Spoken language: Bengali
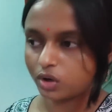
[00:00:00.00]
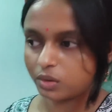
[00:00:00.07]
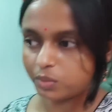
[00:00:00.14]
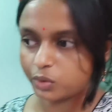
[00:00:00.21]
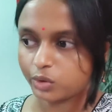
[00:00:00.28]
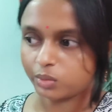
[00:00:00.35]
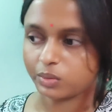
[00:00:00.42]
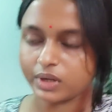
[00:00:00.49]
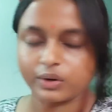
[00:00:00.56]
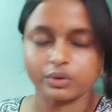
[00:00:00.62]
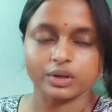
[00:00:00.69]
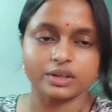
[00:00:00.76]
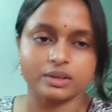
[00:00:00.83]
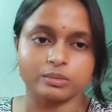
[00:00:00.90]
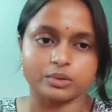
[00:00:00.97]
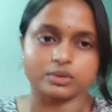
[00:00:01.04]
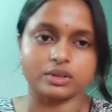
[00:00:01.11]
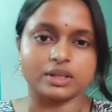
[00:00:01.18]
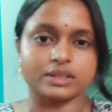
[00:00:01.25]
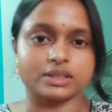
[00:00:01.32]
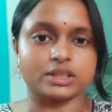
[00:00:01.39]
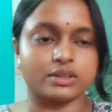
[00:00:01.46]
জল ভরবো আরও কয়েকটা
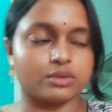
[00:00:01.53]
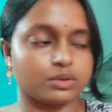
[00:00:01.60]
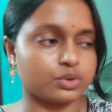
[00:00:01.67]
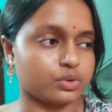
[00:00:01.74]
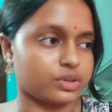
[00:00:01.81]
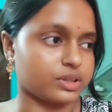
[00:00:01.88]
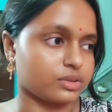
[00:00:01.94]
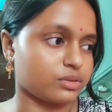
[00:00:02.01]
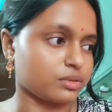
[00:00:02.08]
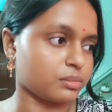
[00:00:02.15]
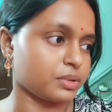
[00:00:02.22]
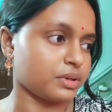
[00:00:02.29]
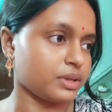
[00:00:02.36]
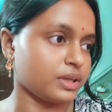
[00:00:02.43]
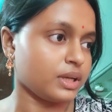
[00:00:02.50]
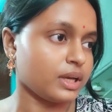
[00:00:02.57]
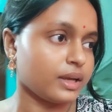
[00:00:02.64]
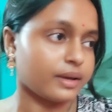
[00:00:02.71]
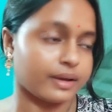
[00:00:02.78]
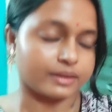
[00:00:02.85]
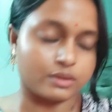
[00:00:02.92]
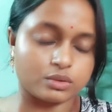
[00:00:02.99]
বোতল আছে সেগুলো জোগাড় করবো
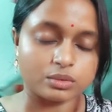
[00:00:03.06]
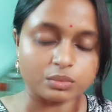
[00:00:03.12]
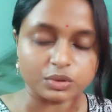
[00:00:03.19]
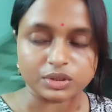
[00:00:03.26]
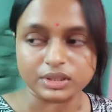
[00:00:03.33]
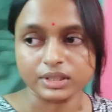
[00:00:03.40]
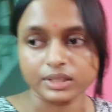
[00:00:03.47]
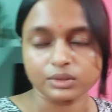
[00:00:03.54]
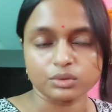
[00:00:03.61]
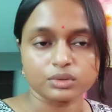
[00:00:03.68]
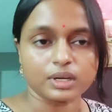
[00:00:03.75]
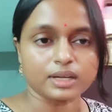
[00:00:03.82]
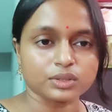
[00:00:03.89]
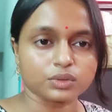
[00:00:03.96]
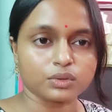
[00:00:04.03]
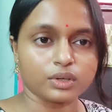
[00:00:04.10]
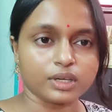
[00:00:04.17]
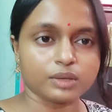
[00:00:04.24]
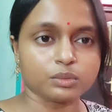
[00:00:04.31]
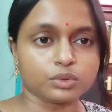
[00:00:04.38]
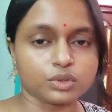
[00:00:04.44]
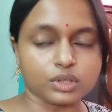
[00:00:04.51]
এতক্ষণ বসে একটু কাজ
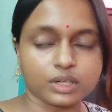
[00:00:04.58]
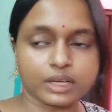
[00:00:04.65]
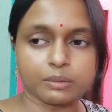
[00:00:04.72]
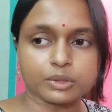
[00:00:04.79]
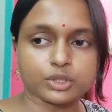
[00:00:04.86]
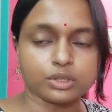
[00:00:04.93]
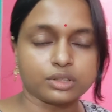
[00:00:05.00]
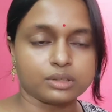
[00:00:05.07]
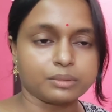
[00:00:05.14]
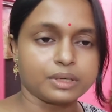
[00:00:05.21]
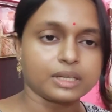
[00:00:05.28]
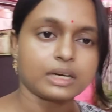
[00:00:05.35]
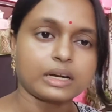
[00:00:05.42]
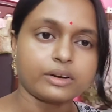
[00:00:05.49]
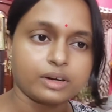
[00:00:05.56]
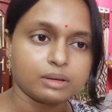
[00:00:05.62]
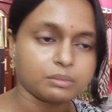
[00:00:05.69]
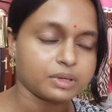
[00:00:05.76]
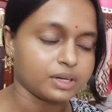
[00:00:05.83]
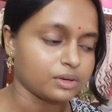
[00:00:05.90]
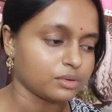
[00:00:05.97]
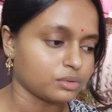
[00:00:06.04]
করলাম জলকে আবার সন্ধ্যাবেলা
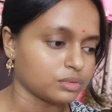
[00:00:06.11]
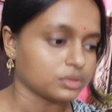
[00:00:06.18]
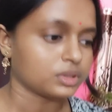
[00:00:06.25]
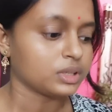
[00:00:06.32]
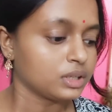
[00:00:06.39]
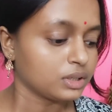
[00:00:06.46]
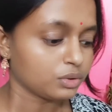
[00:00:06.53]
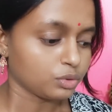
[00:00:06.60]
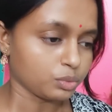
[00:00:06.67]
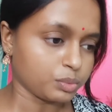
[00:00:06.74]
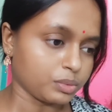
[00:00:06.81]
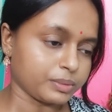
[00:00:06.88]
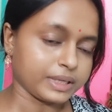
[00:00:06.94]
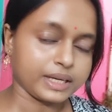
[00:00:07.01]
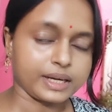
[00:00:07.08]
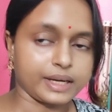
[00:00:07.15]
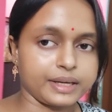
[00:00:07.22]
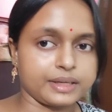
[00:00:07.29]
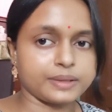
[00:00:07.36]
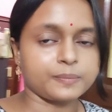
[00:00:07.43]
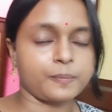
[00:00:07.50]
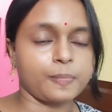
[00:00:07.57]
খাওয়ালাম কারণ ও দুপুরবেলা
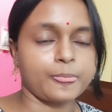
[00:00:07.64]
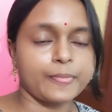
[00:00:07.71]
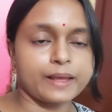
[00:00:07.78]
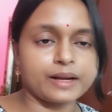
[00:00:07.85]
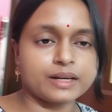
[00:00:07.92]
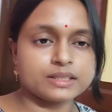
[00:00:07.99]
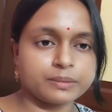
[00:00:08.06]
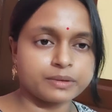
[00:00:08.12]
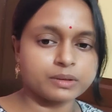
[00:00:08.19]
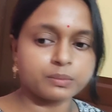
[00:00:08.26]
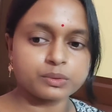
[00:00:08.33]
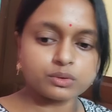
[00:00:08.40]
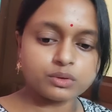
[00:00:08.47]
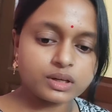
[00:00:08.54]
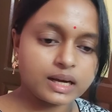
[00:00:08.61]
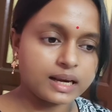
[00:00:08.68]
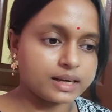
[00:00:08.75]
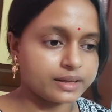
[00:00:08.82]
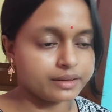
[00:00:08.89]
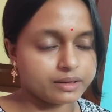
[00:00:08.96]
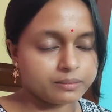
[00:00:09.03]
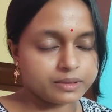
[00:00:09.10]
খাইনি আর জামা কাপড়গুলো
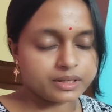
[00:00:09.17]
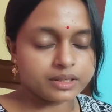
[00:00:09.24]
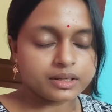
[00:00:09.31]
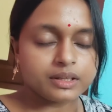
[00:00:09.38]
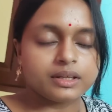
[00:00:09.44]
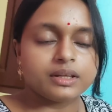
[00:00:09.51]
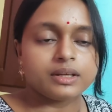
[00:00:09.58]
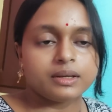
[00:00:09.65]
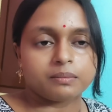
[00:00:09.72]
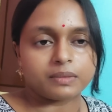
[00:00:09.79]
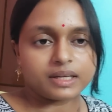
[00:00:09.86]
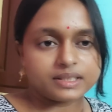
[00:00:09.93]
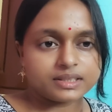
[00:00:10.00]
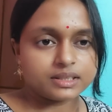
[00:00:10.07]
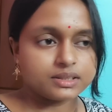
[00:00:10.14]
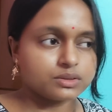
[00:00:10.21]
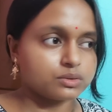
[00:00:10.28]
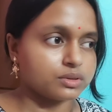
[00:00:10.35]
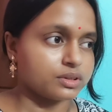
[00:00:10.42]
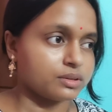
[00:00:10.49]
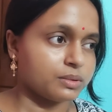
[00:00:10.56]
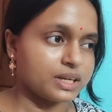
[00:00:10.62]
কালকে একেবারে ভাজ টাজ
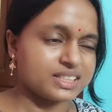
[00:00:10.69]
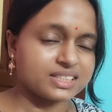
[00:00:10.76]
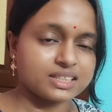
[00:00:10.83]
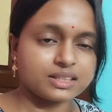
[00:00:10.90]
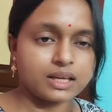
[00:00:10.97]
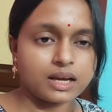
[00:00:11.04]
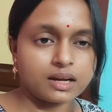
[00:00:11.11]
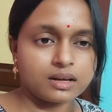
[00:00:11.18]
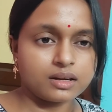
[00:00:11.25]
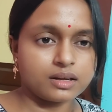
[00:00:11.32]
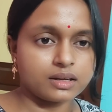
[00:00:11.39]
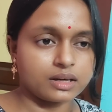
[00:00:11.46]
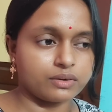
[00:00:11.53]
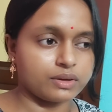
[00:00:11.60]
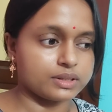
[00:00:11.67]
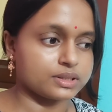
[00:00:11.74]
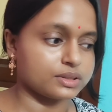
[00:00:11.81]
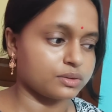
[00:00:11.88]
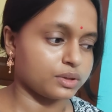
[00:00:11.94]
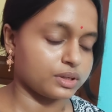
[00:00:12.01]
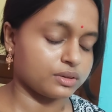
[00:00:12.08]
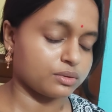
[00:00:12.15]
করে নেবো আজকে থাক কারণ
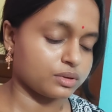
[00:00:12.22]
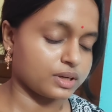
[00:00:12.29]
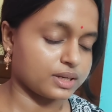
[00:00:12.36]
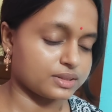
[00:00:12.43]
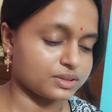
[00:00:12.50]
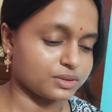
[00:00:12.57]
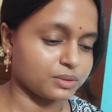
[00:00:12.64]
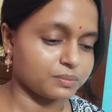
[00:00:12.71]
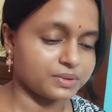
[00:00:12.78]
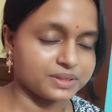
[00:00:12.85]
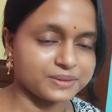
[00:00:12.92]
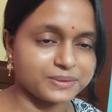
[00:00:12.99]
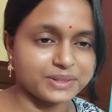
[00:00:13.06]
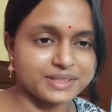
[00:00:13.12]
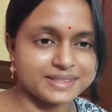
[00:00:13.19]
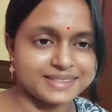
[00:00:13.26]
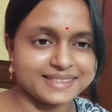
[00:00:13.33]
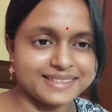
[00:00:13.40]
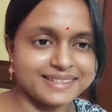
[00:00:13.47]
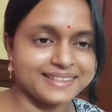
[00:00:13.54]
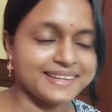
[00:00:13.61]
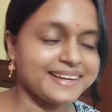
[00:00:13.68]
আজকে অনেকগুলো কাজ কমপ্লিট করেছি
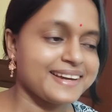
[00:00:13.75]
